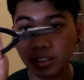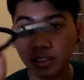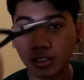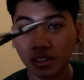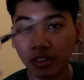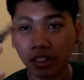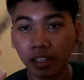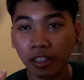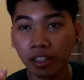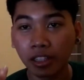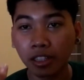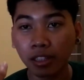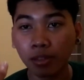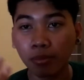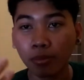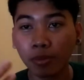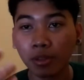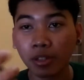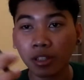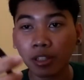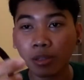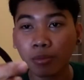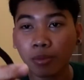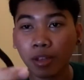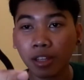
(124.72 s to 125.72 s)
Jadi
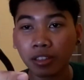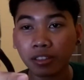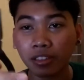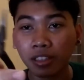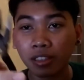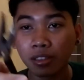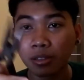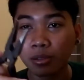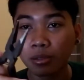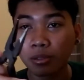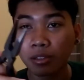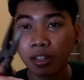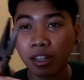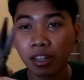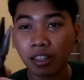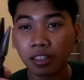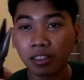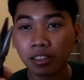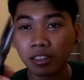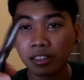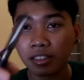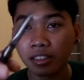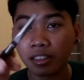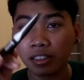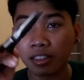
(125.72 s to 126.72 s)
ini biasa diguna,
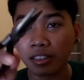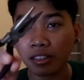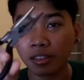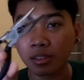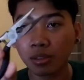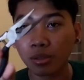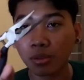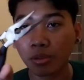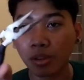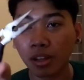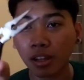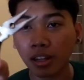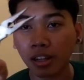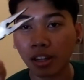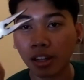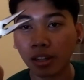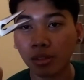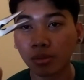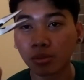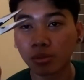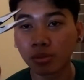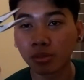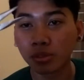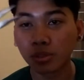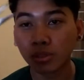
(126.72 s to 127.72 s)
digunakan
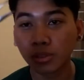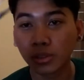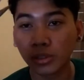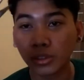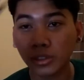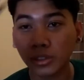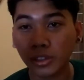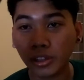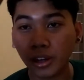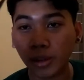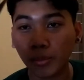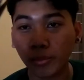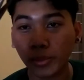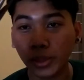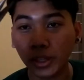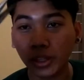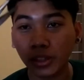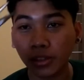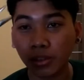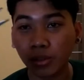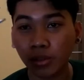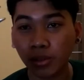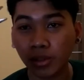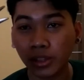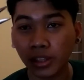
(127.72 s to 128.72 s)
untuk
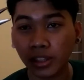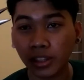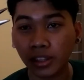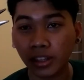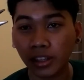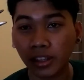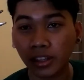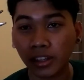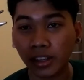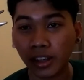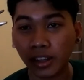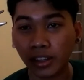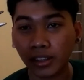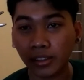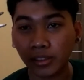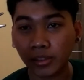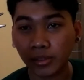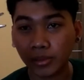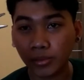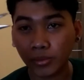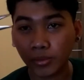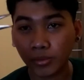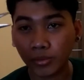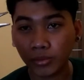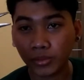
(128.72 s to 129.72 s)
ngerapiin koil kalian.
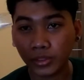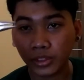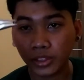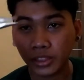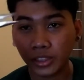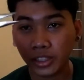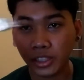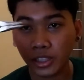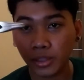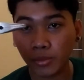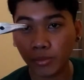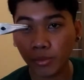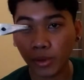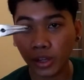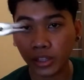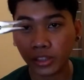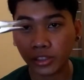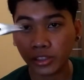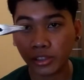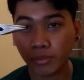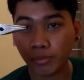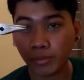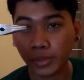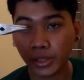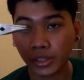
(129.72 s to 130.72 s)
Ini buat
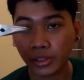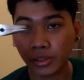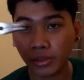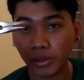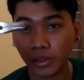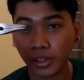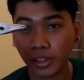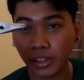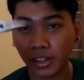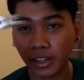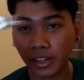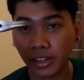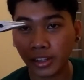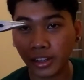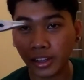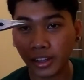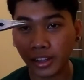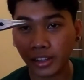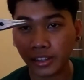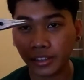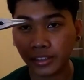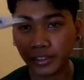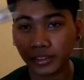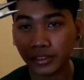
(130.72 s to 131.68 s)
jepit koil kalian.